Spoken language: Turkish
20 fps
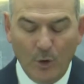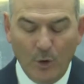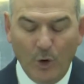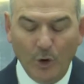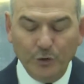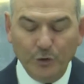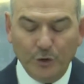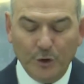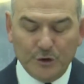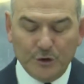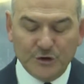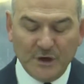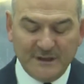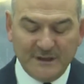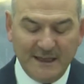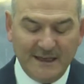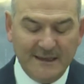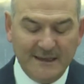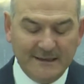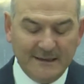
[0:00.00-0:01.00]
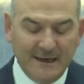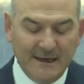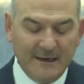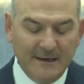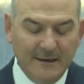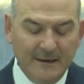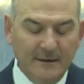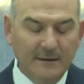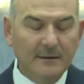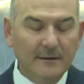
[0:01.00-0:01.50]
14 çete
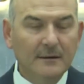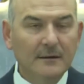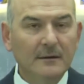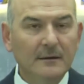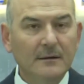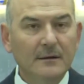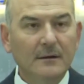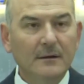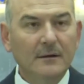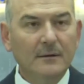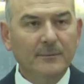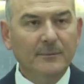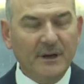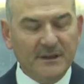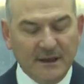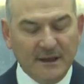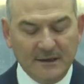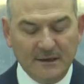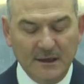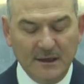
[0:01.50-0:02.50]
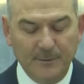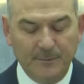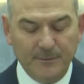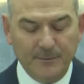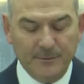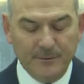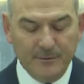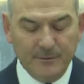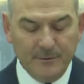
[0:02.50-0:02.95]
liderini paketleyip